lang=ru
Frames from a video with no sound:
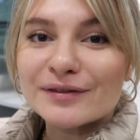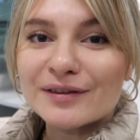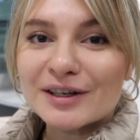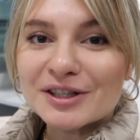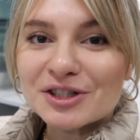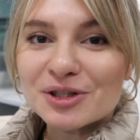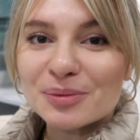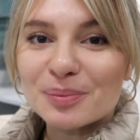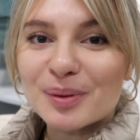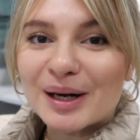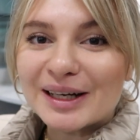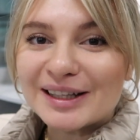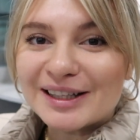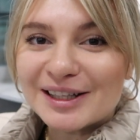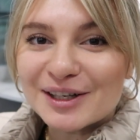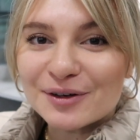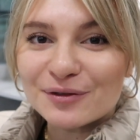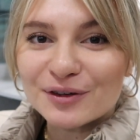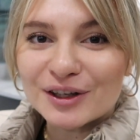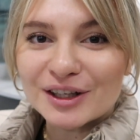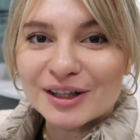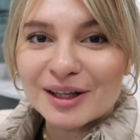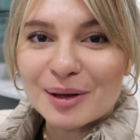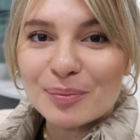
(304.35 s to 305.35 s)
ваше
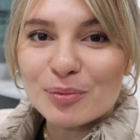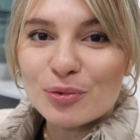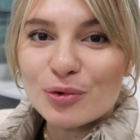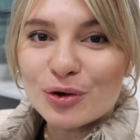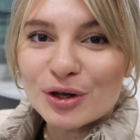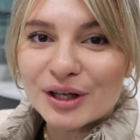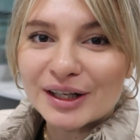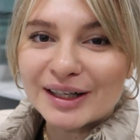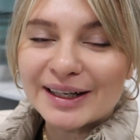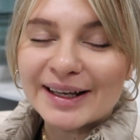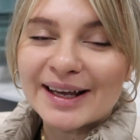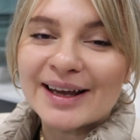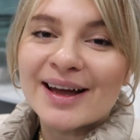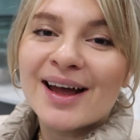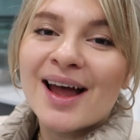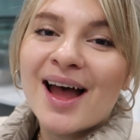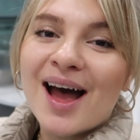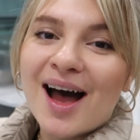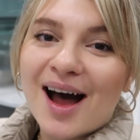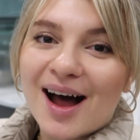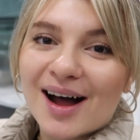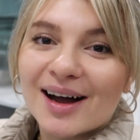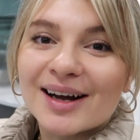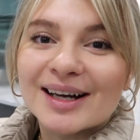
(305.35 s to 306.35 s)
бронирование на букинге,
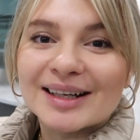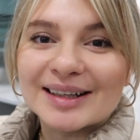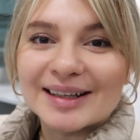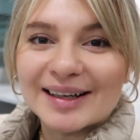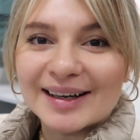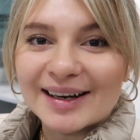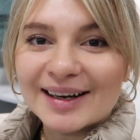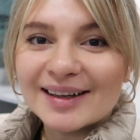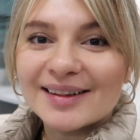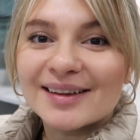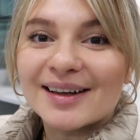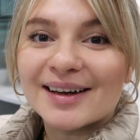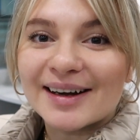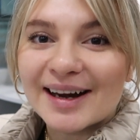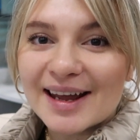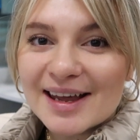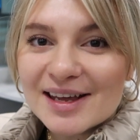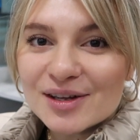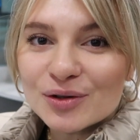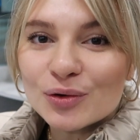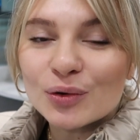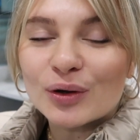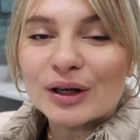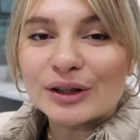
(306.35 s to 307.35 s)
а конкретно
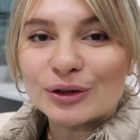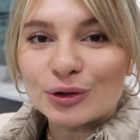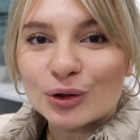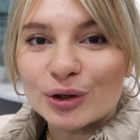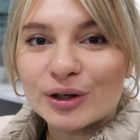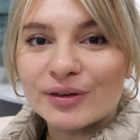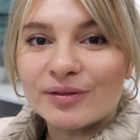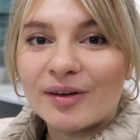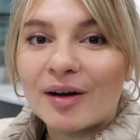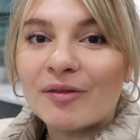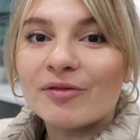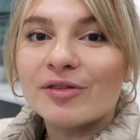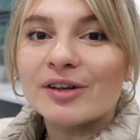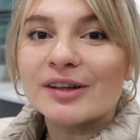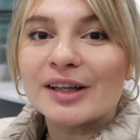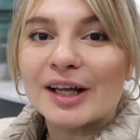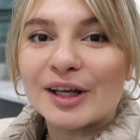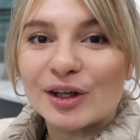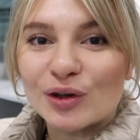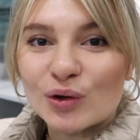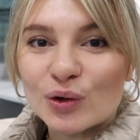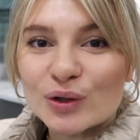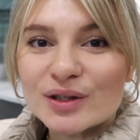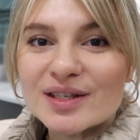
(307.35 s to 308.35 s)
рейхнум, который вам
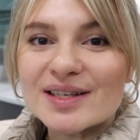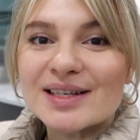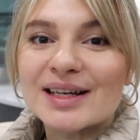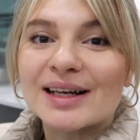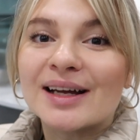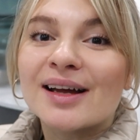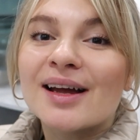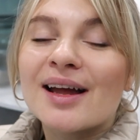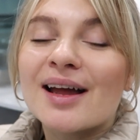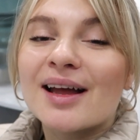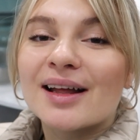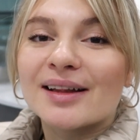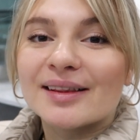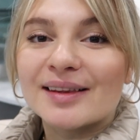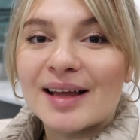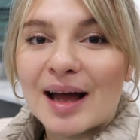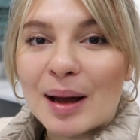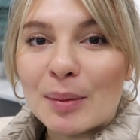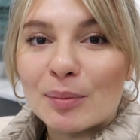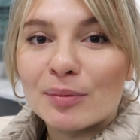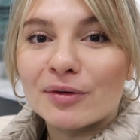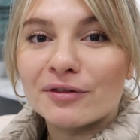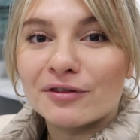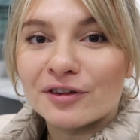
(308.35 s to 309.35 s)
выдается
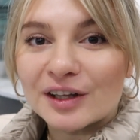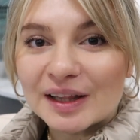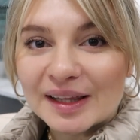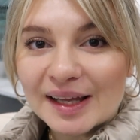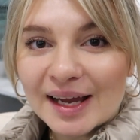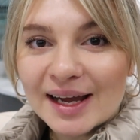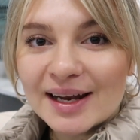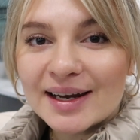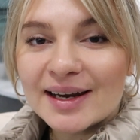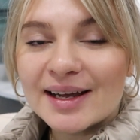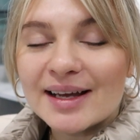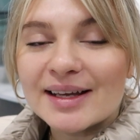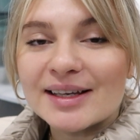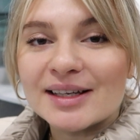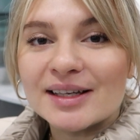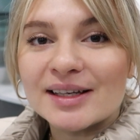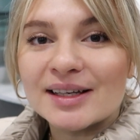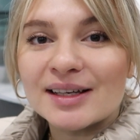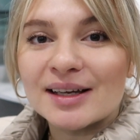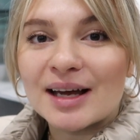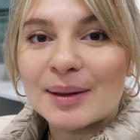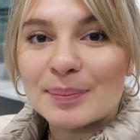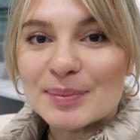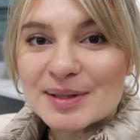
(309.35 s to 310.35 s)
там в отеле
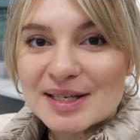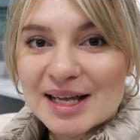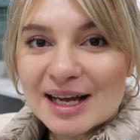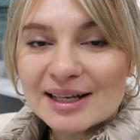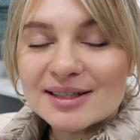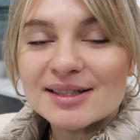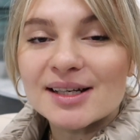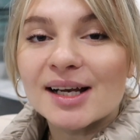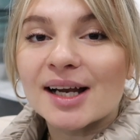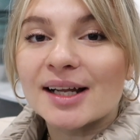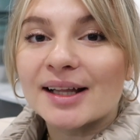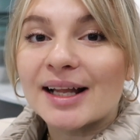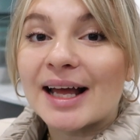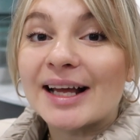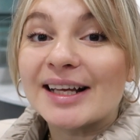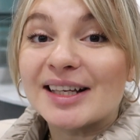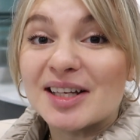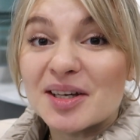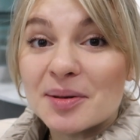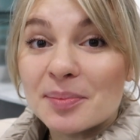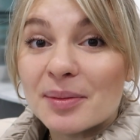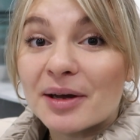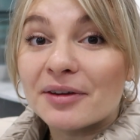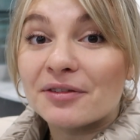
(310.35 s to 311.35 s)
и обязательно на
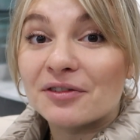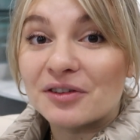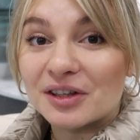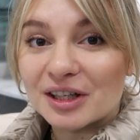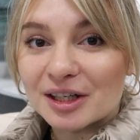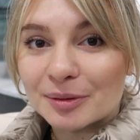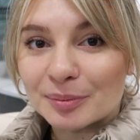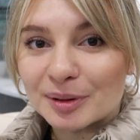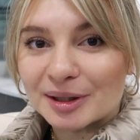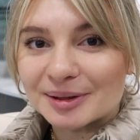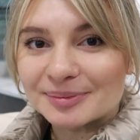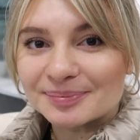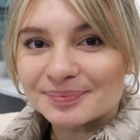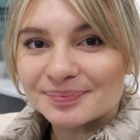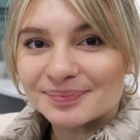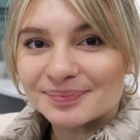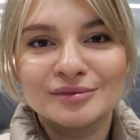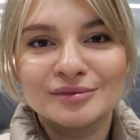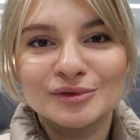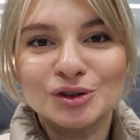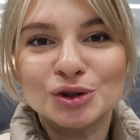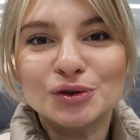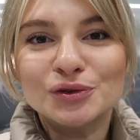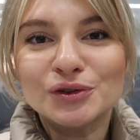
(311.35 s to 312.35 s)
имя фирмы.
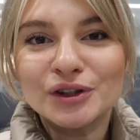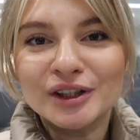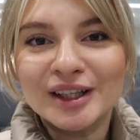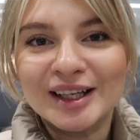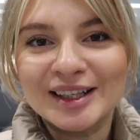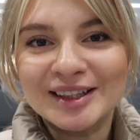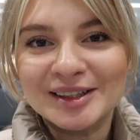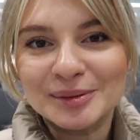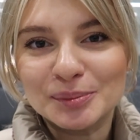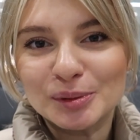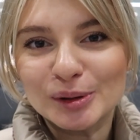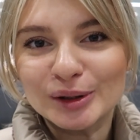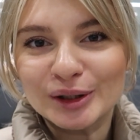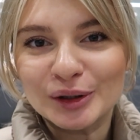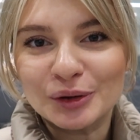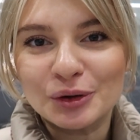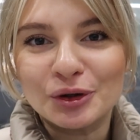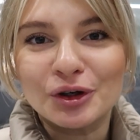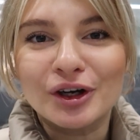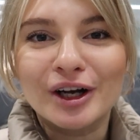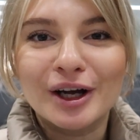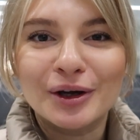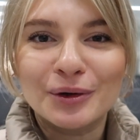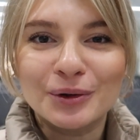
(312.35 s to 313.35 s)
Ну вот это был
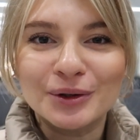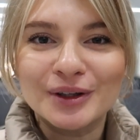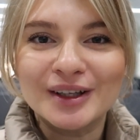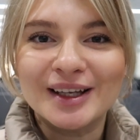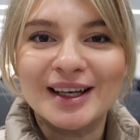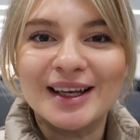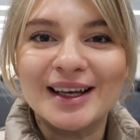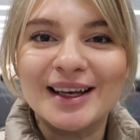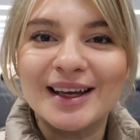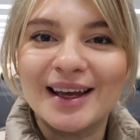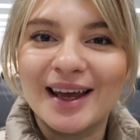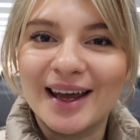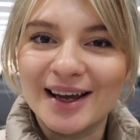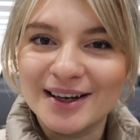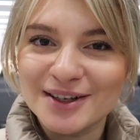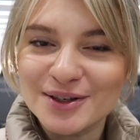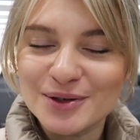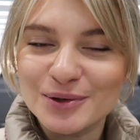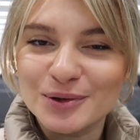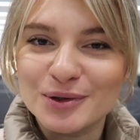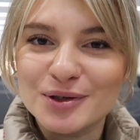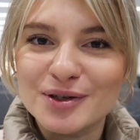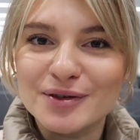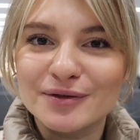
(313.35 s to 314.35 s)
такой короткий
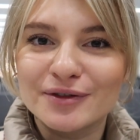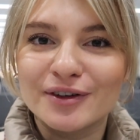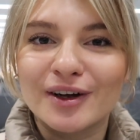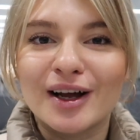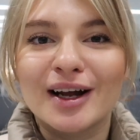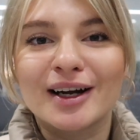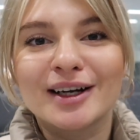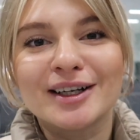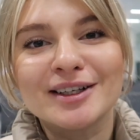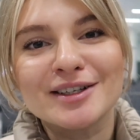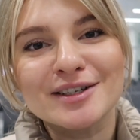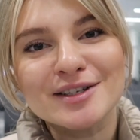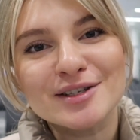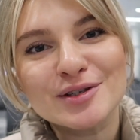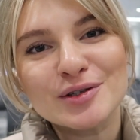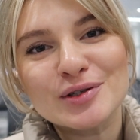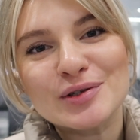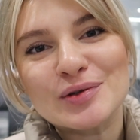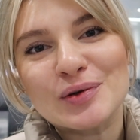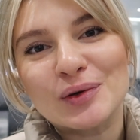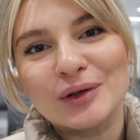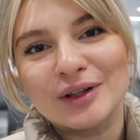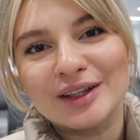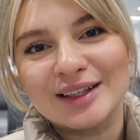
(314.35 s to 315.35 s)
экскурс в
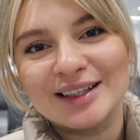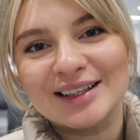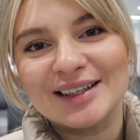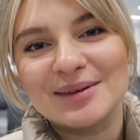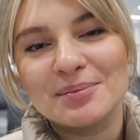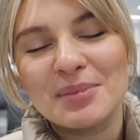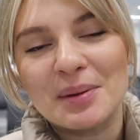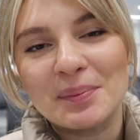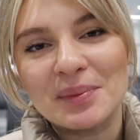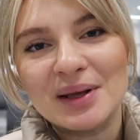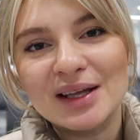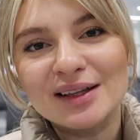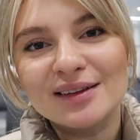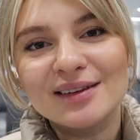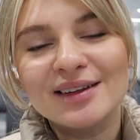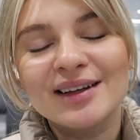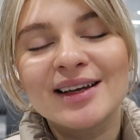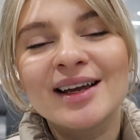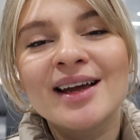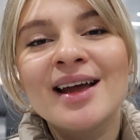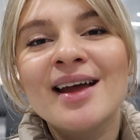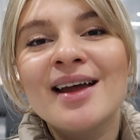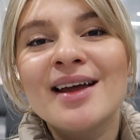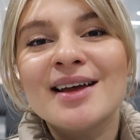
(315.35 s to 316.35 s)
организационные
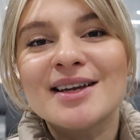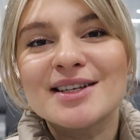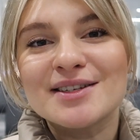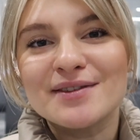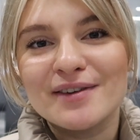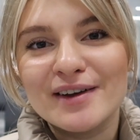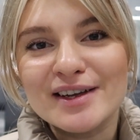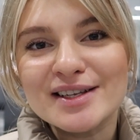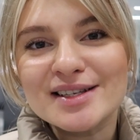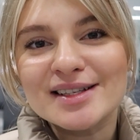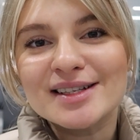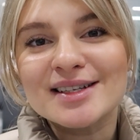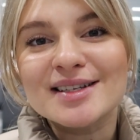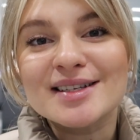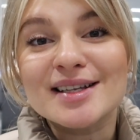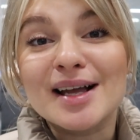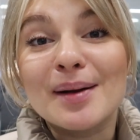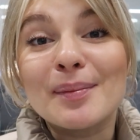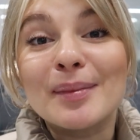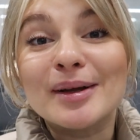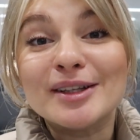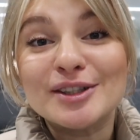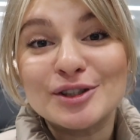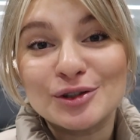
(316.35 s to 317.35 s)
моменты, связанные с
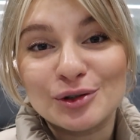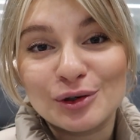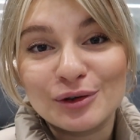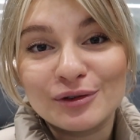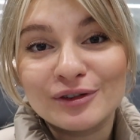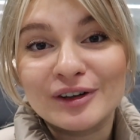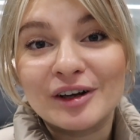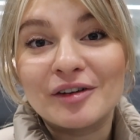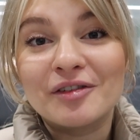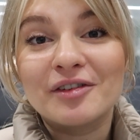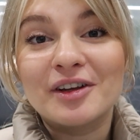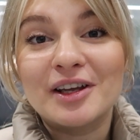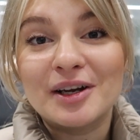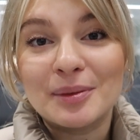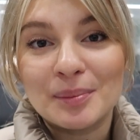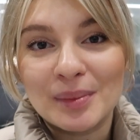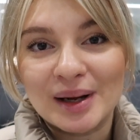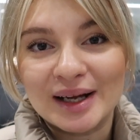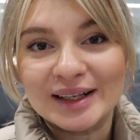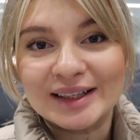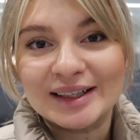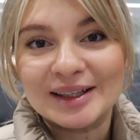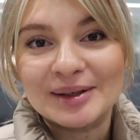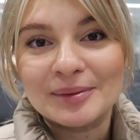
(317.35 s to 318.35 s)
командировкой в
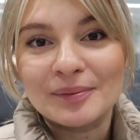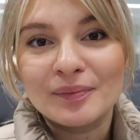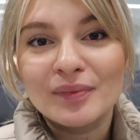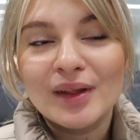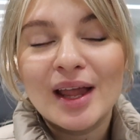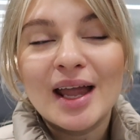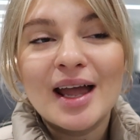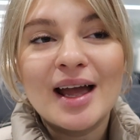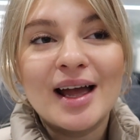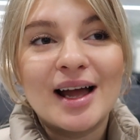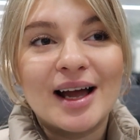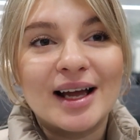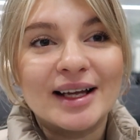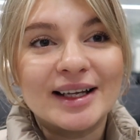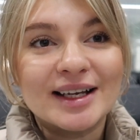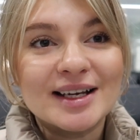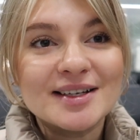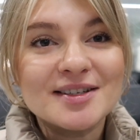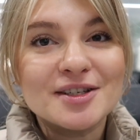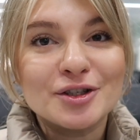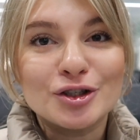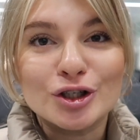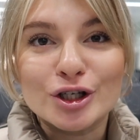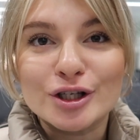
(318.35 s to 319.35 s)
Германии. А
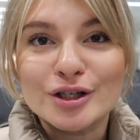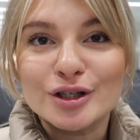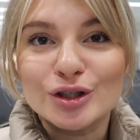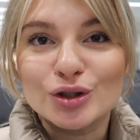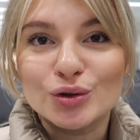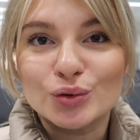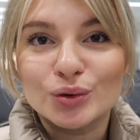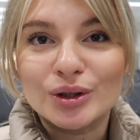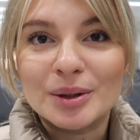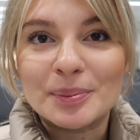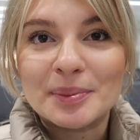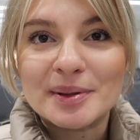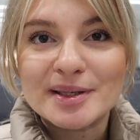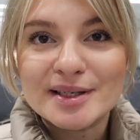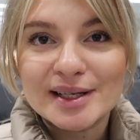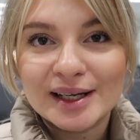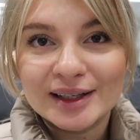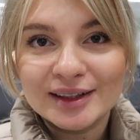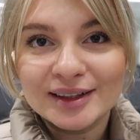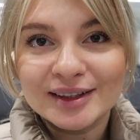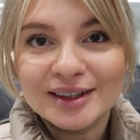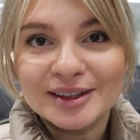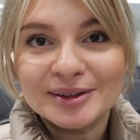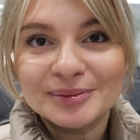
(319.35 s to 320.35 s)
я сейчас сижу на
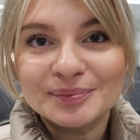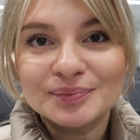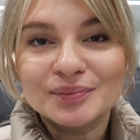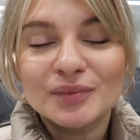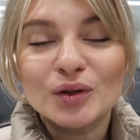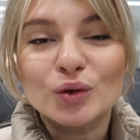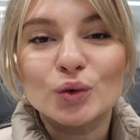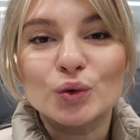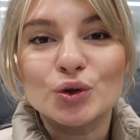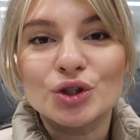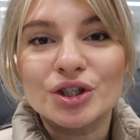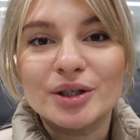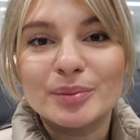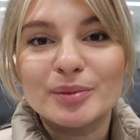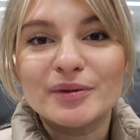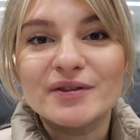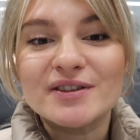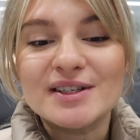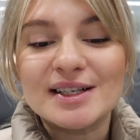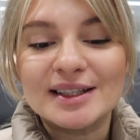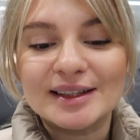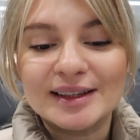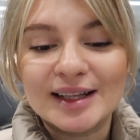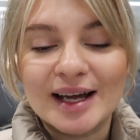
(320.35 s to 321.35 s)
посадке, уже мы
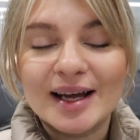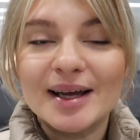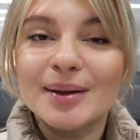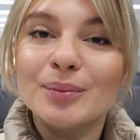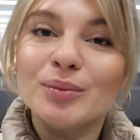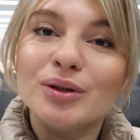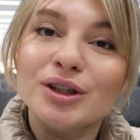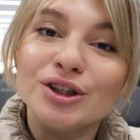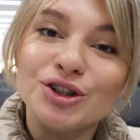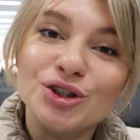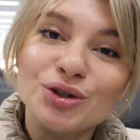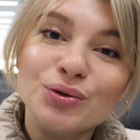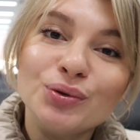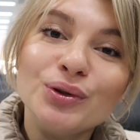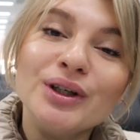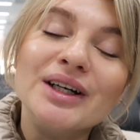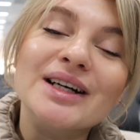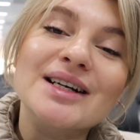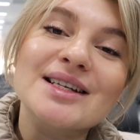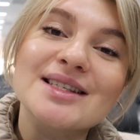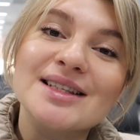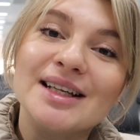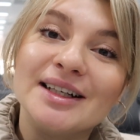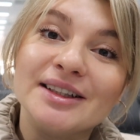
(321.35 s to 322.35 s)
взлетаем. Лечу
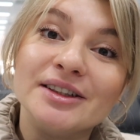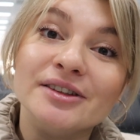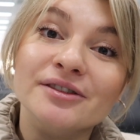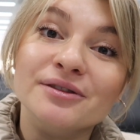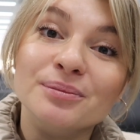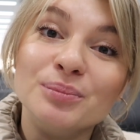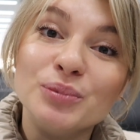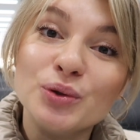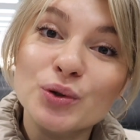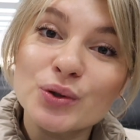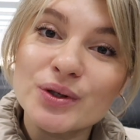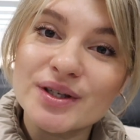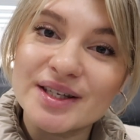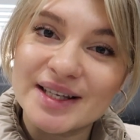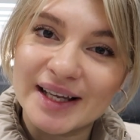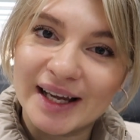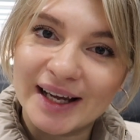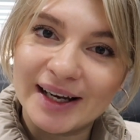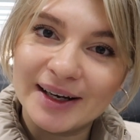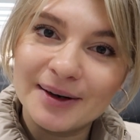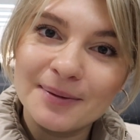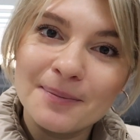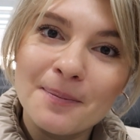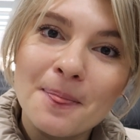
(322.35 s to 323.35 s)
я, кстати, в
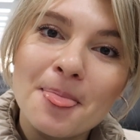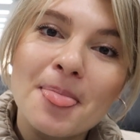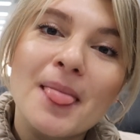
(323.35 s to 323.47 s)
Брюссель.